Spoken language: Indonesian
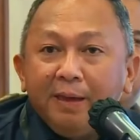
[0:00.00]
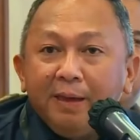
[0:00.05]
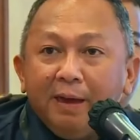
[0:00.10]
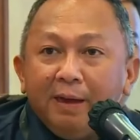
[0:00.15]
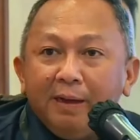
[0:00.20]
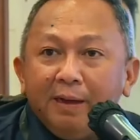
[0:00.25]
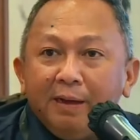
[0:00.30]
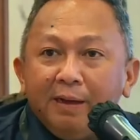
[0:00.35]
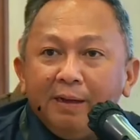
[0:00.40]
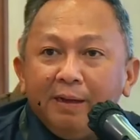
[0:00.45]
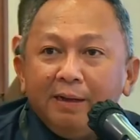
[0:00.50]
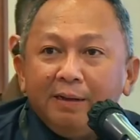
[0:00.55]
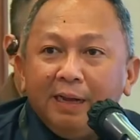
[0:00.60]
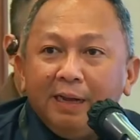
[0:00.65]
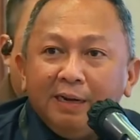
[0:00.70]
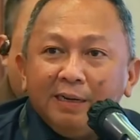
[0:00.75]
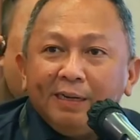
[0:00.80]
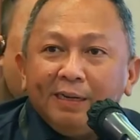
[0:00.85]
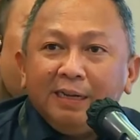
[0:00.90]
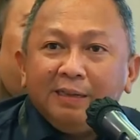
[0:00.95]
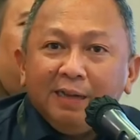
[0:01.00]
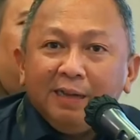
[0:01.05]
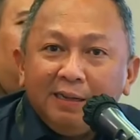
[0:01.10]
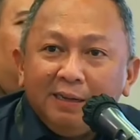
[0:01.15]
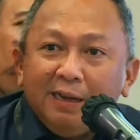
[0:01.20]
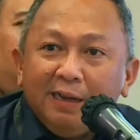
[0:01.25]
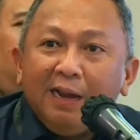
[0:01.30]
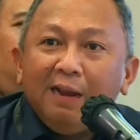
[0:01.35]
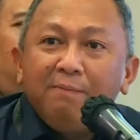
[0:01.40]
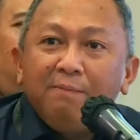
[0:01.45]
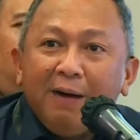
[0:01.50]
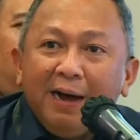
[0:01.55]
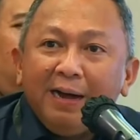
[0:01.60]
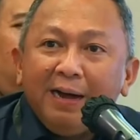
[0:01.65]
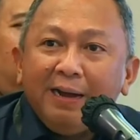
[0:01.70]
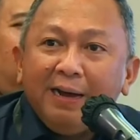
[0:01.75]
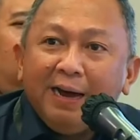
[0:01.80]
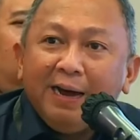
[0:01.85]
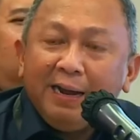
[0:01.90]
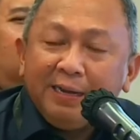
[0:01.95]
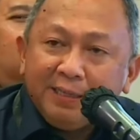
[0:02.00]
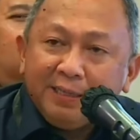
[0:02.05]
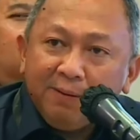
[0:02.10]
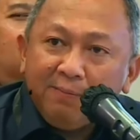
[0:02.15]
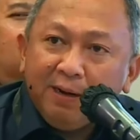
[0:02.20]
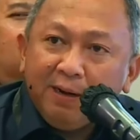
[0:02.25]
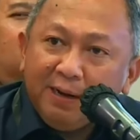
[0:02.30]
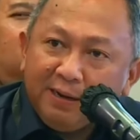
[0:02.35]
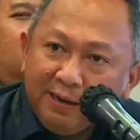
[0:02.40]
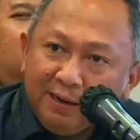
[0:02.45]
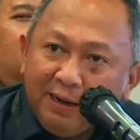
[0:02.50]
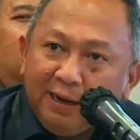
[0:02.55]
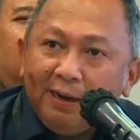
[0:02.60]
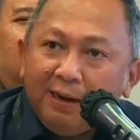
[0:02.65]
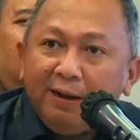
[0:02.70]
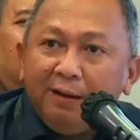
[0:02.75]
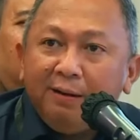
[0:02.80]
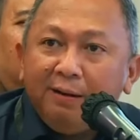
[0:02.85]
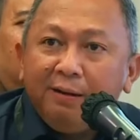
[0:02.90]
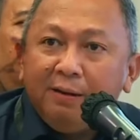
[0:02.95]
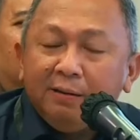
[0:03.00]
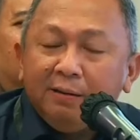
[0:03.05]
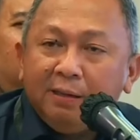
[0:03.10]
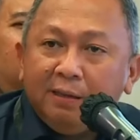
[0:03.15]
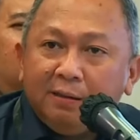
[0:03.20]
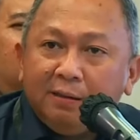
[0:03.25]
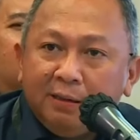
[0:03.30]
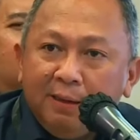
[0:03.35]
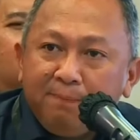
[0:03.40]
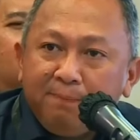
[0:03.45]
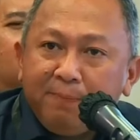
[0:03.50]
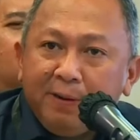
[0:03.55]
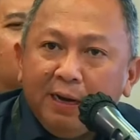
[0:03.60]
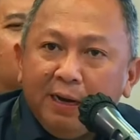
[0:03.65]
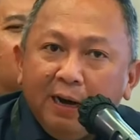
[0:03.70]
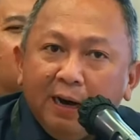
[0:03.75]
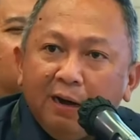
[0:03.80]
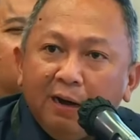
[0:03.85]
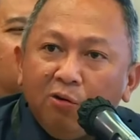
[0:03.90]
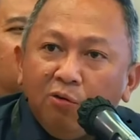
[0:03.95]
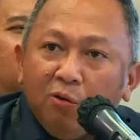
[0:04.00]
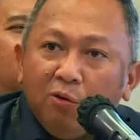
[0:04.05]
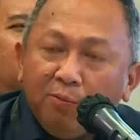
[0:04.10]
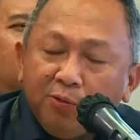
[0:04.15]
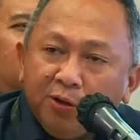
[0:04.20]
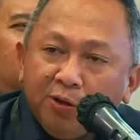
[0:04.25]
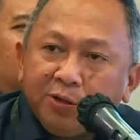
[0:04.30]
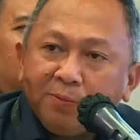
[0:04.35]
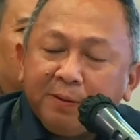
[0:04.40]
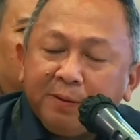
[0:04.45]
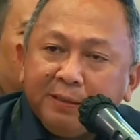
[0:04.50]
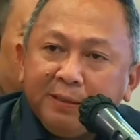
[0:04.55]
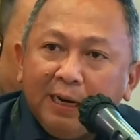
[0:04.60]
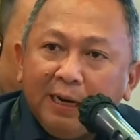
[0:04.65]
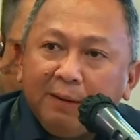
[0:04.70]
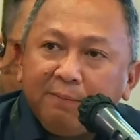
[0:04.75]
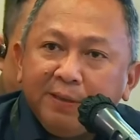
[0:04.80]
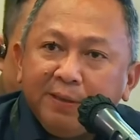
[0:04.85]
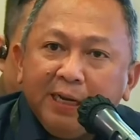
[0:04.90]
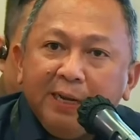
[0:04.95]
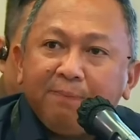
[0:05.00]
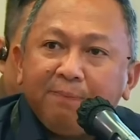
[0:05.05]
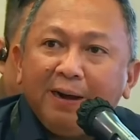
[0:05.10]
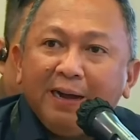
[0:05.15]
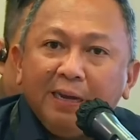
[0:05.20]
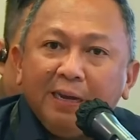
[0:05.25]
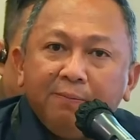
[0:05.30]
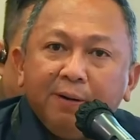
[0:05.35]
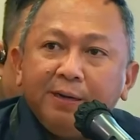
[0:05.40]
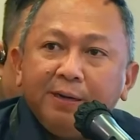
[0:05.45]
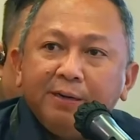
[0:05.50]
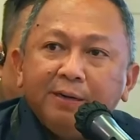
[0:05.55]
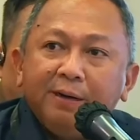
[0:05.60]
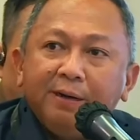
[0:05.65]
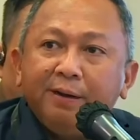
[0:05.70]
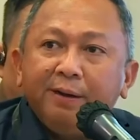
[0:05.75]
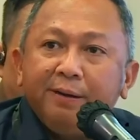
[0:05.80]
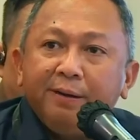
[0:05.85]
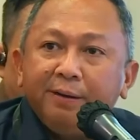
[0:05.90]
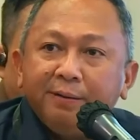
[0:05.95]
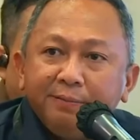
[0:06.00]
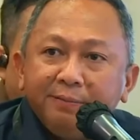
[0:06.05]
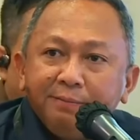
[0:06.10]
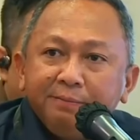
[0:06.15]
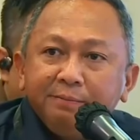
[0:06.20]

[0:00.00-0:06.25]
Ya. Dan kita tidak lemah dengan ancaman dan tekanan. Tetap menegakkan hukum terus berjalan menjadi panglima di negeri ini.